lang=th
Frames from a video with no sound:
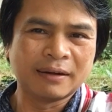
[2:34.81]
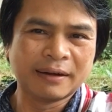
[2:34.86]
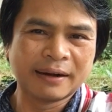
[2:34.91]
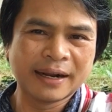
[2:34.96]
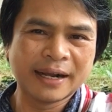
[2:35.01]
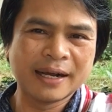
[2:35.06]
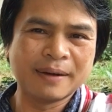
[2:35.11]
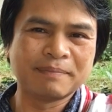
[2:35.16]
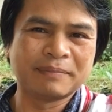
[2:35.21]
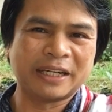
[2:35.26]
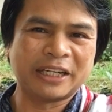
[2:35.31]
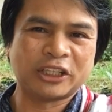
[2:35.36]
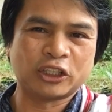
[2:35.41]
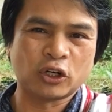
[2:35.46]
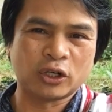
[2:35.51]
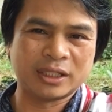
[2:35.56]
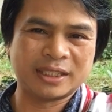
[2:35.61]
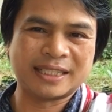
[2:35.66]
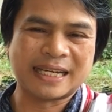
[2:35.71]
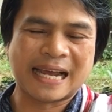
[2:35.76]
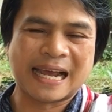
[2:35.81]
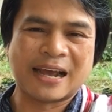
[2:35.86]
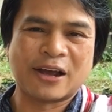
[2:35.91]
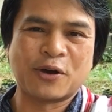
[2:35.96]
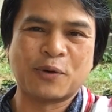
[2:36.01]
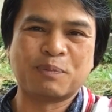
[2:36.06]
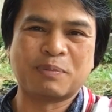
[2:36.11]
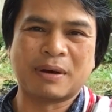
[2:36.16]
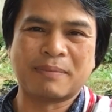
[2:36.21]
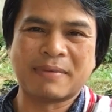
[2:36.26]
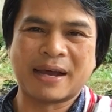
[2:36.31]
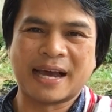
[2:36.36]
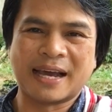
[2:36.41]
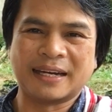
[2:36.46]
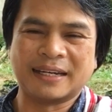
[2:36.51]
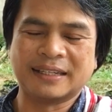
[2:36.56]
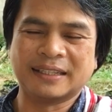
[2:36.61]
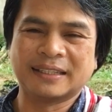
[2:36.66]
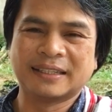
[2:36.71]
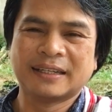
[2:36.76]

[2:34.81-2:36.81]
เริ่มในตอนเช้าประมาณ